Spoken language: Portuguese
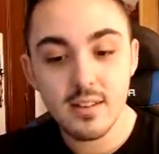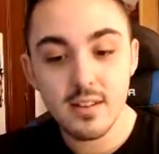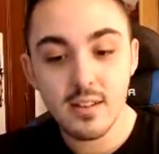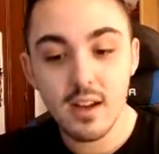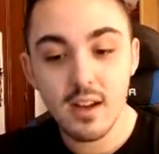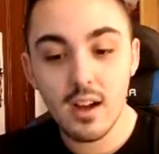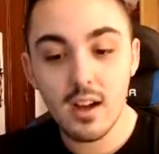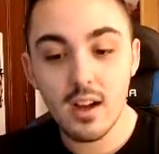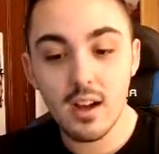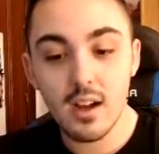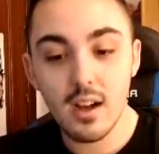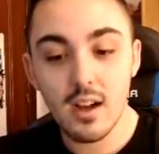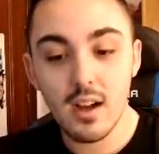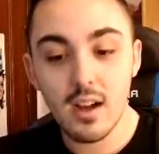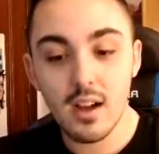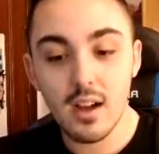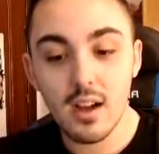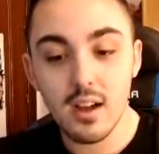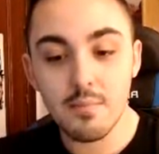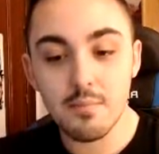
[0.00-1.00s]

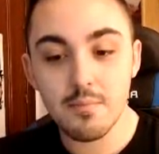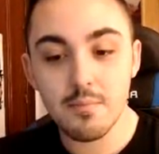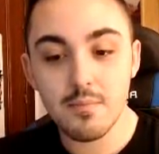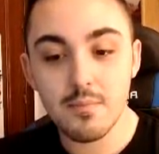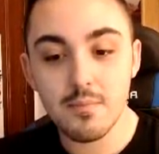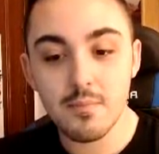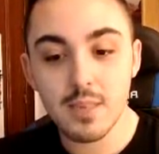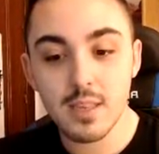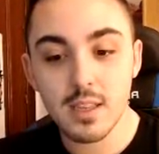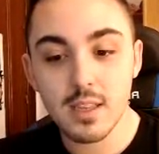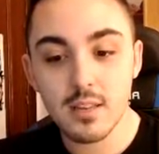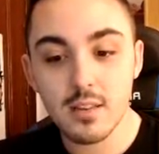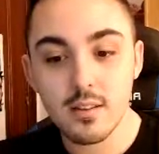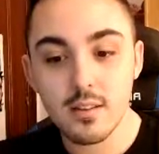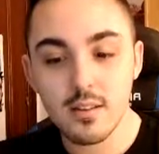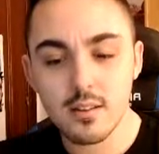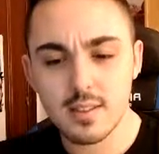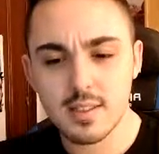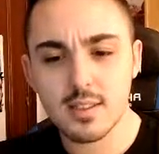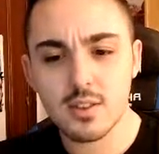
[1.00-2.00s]
Uh...
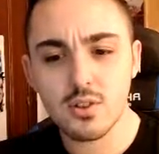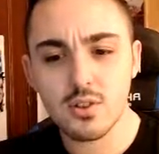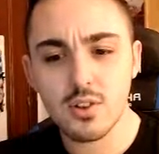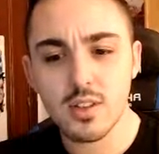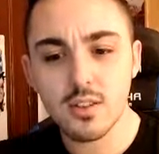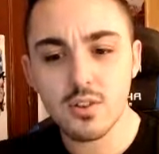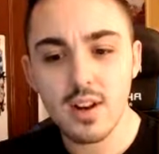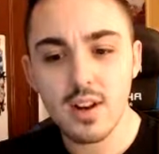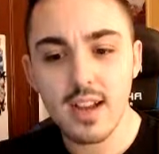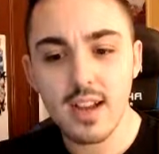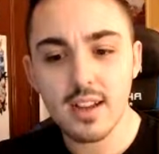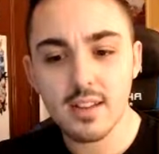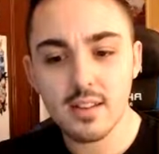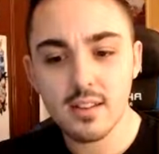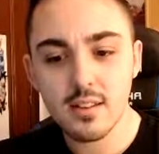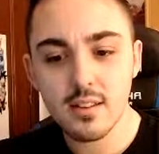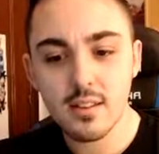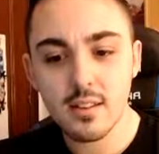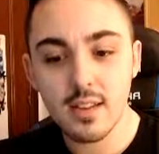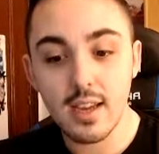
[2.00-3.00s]
Screen crack,
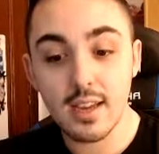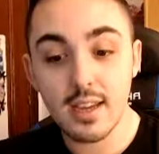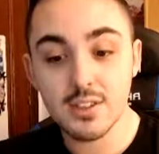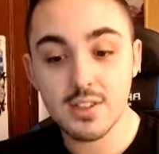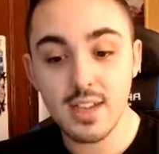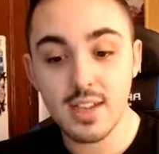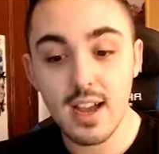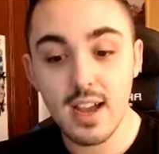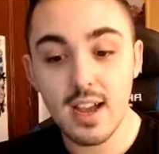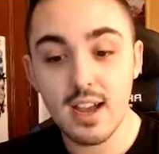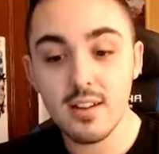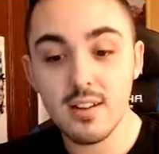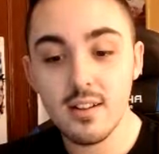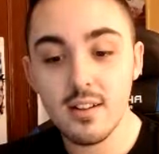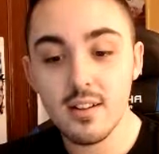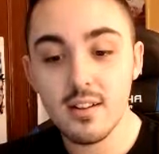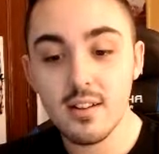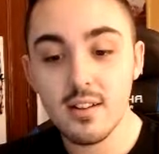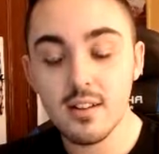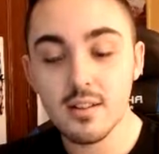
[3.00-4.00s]
aí está.
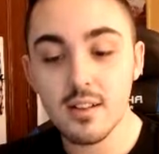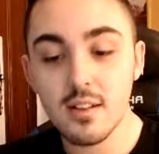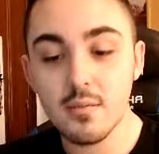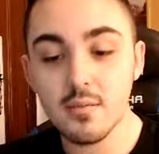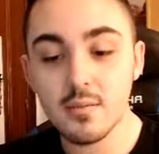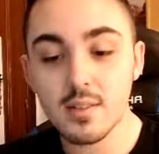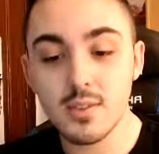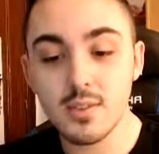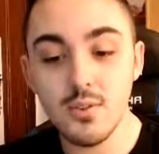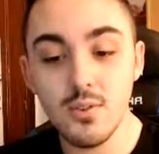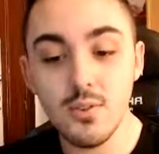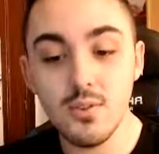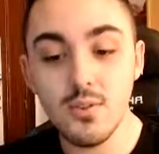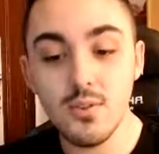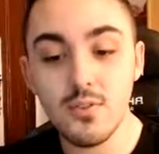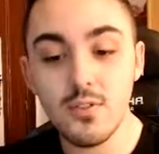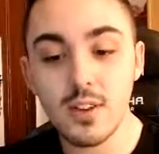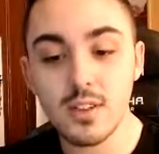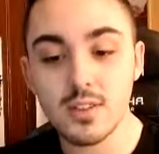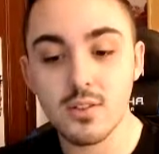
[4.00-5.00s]
Temos um,
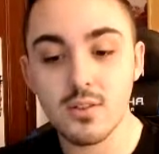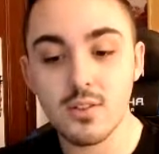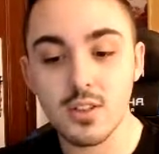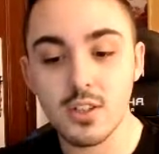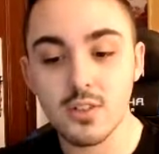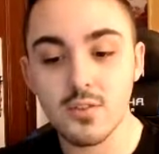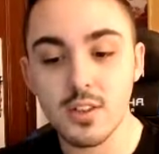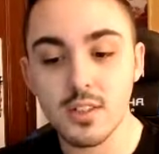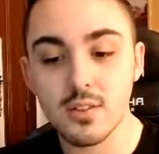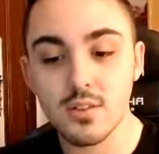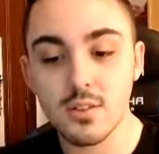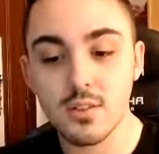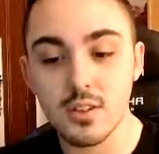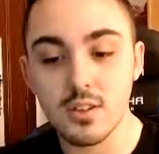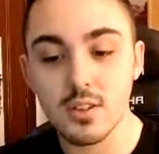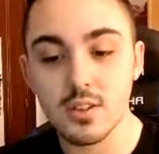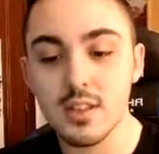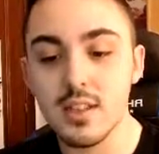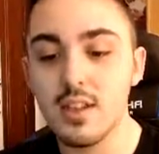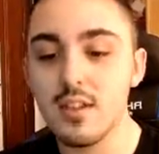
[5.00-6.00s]
faz um dois, faz um dois.
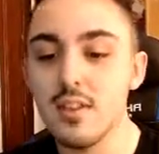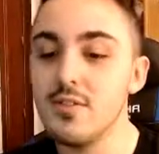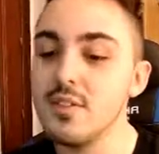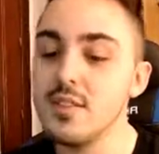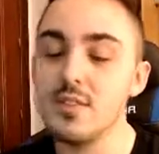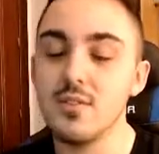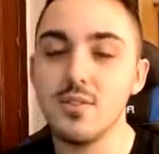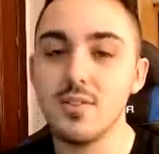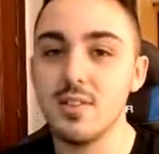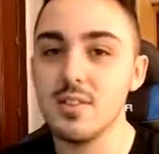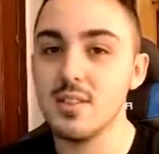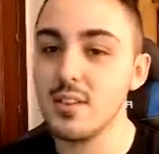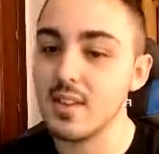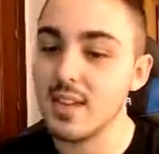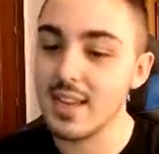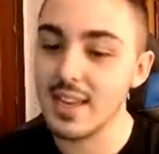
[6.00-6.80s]
Não, não fez um dois, ok.